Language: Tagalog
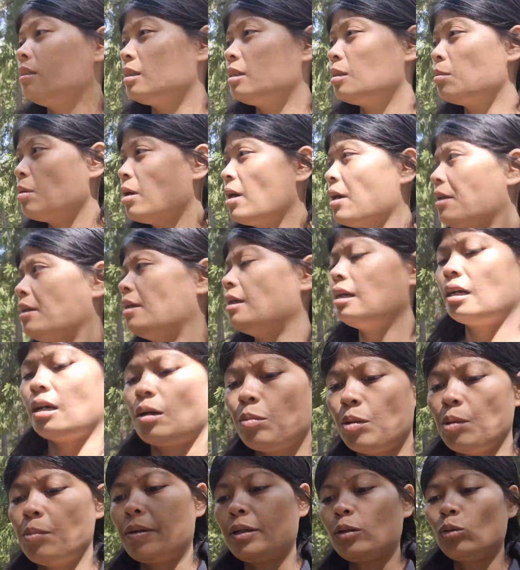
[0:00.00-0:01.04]
sa bahay na lang
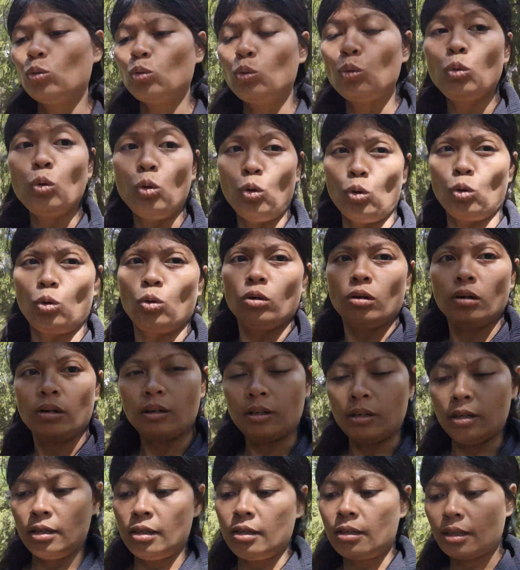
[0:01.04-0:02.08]
kami matutulog
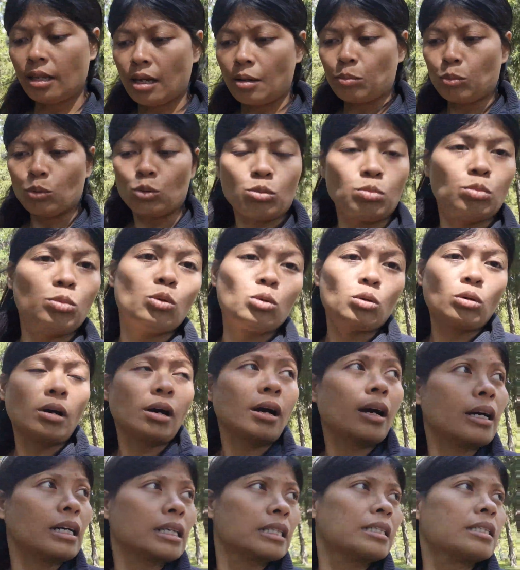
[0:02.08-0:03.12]
tapos
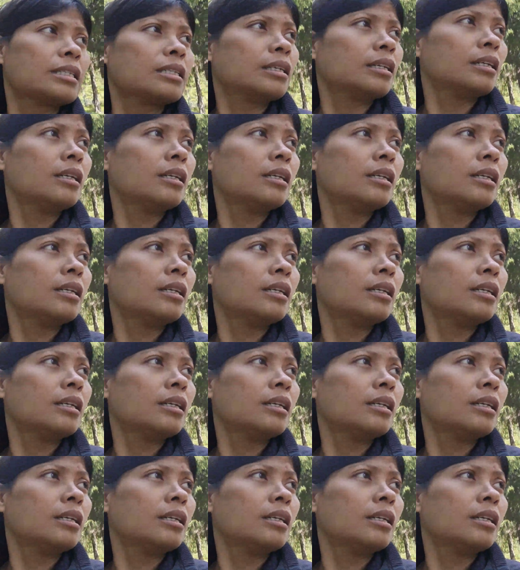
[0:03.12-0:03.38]
bukas